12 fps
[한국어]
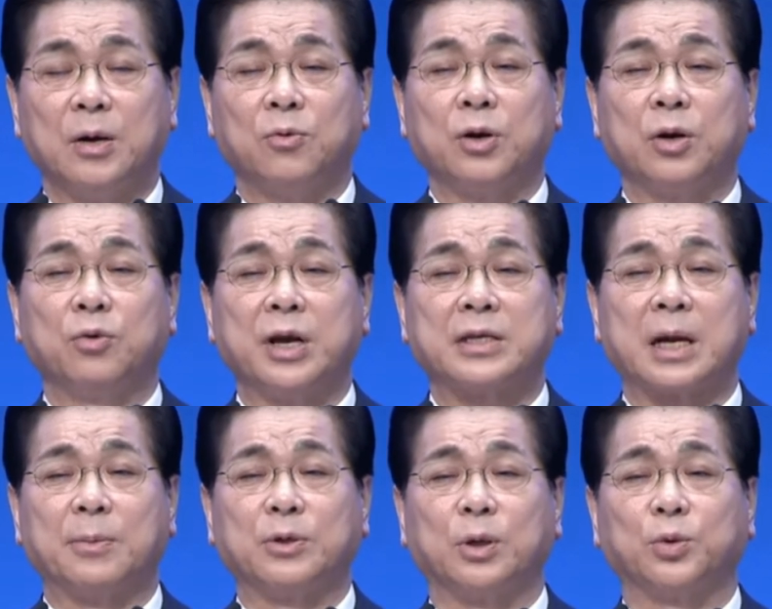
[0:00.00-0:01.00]
우리는 우리의
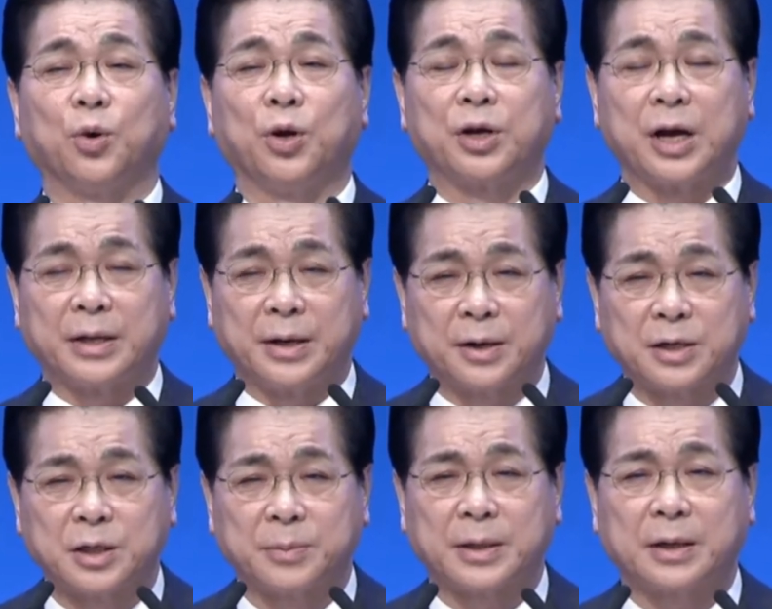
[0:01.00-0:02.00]
잘못을 돌이켜야 되는
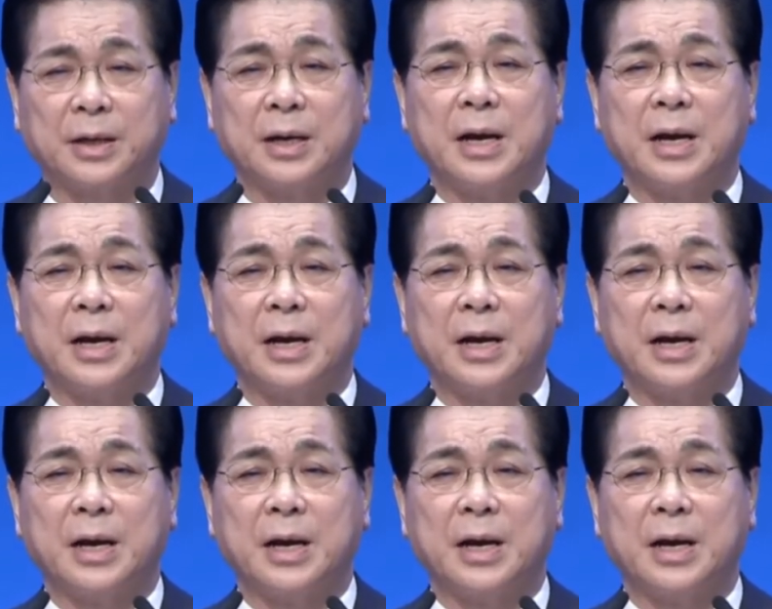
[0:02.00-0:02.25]
것입니다.